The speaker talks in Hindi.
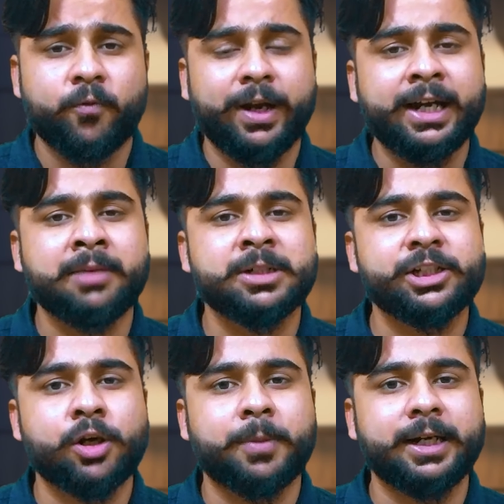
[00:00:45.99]
वेंडिंग मशीन
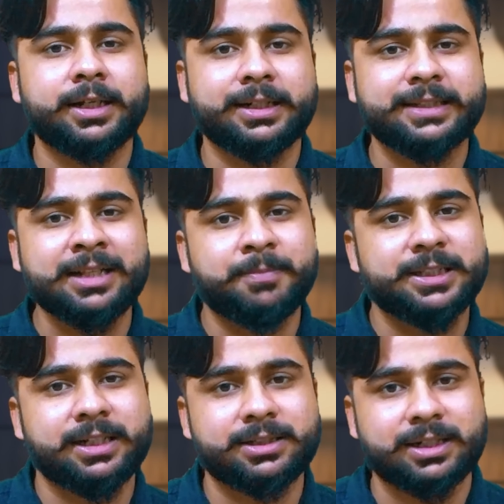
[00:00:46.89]
ऑपरेटर के साथ
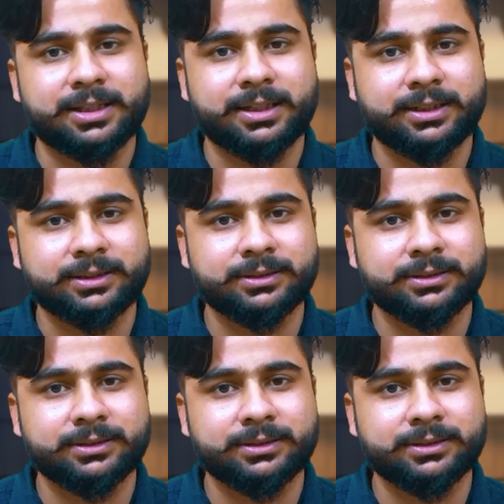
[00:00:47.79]
बिजनेस करते हैं